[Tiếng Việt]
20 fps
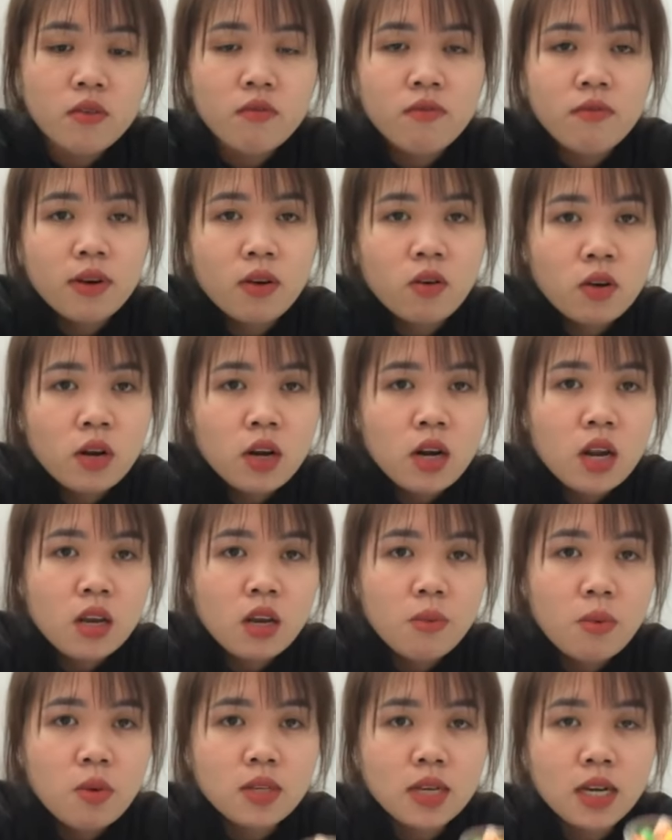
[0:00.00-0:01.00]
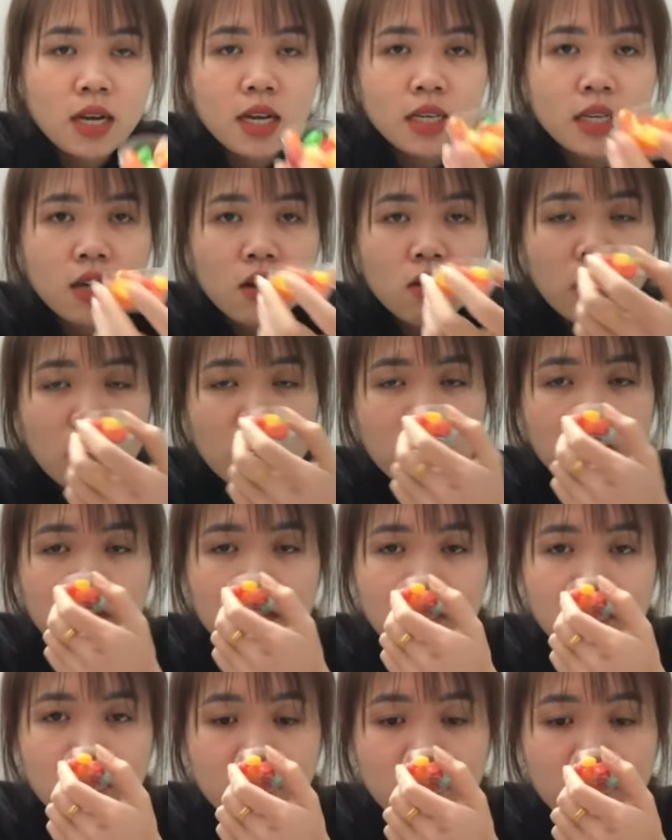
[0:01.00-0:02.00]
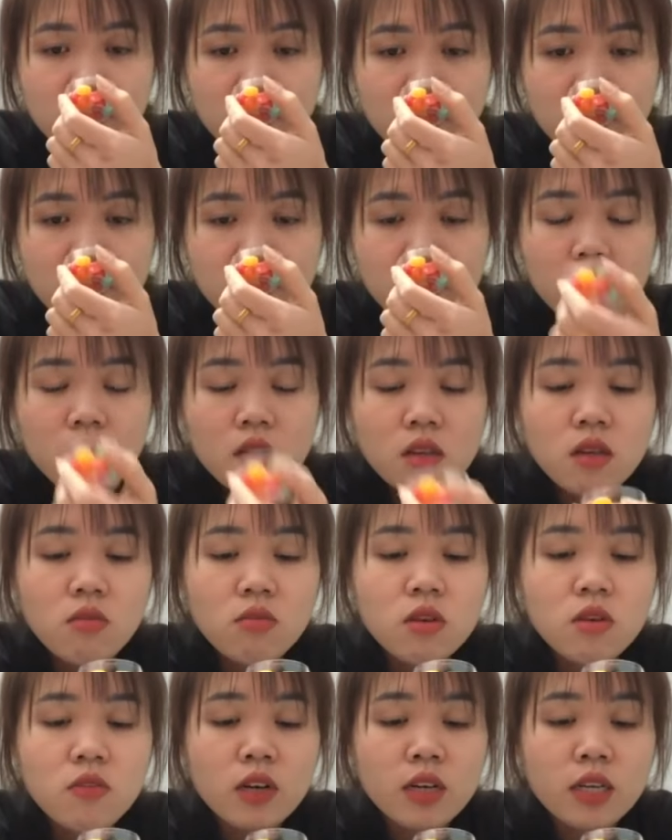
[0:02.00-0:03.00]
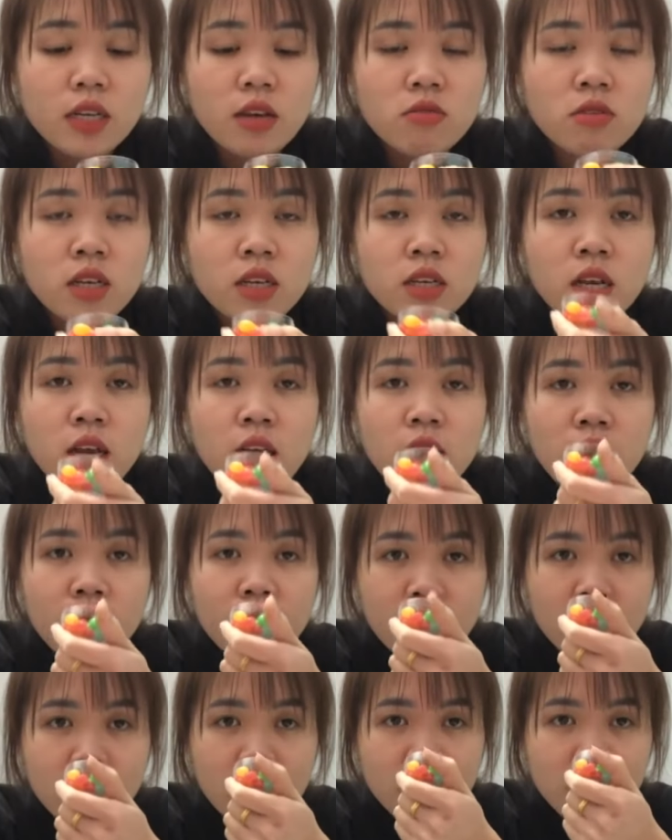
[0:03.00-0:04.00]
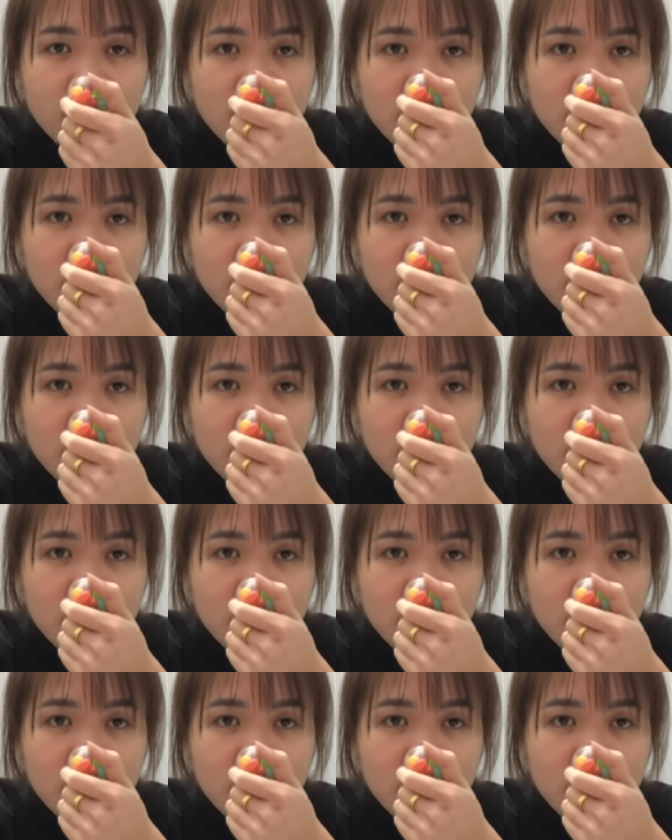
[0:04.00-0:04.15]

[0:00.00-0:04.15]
và có rất là nhiều màu sắc khác nhau này giống như phần kẹo trái cây các bạn nhé